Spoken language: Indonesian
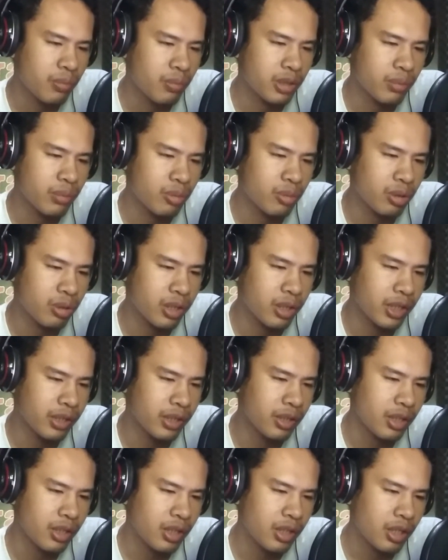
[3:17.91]

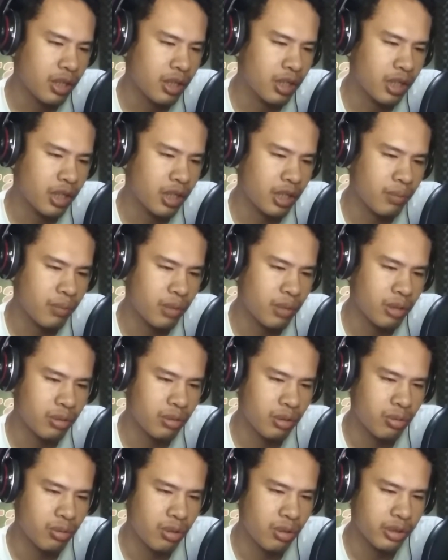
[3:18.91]
menemukan uh,
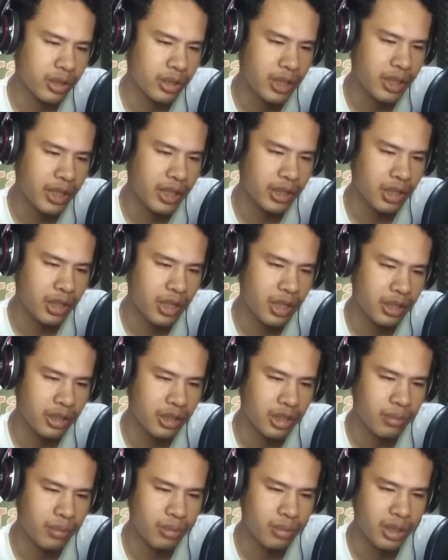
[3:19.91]
bahwa uang yang lahir
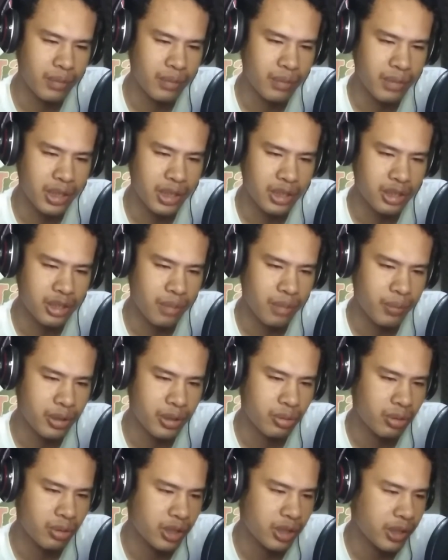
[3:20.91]
antara bulan Maret
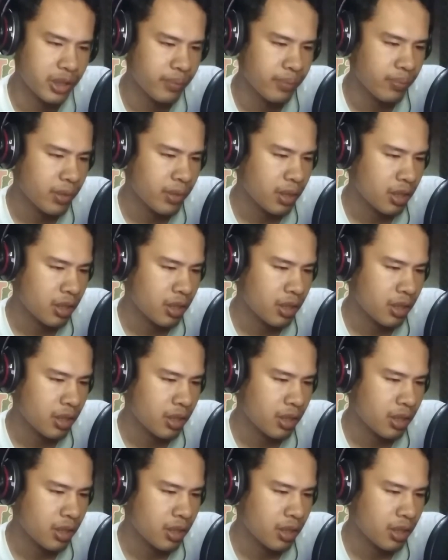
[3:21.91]
sampai Juli